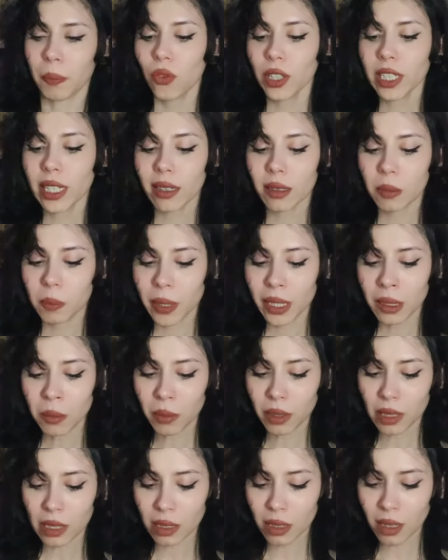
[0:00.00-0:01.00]
Fakat
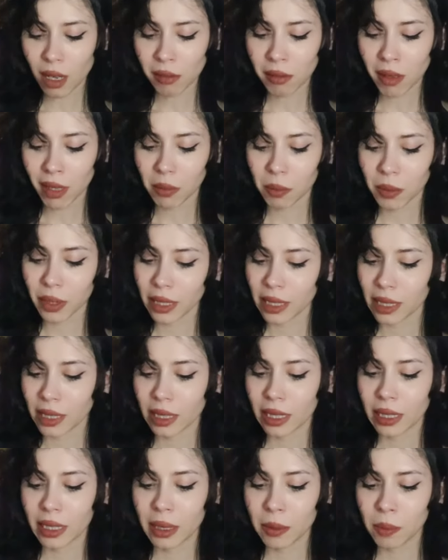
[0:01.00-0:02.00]
benim asıl anlatmak
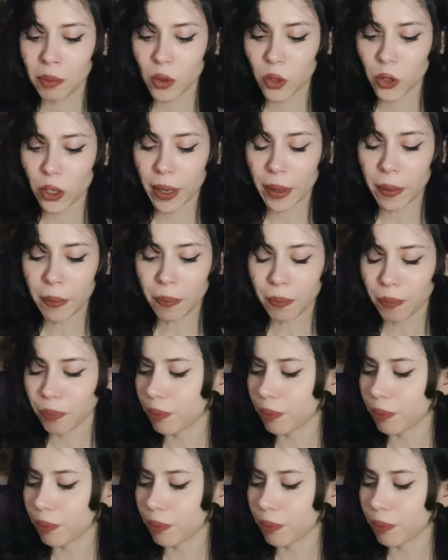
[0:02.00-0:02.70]
istediğim şey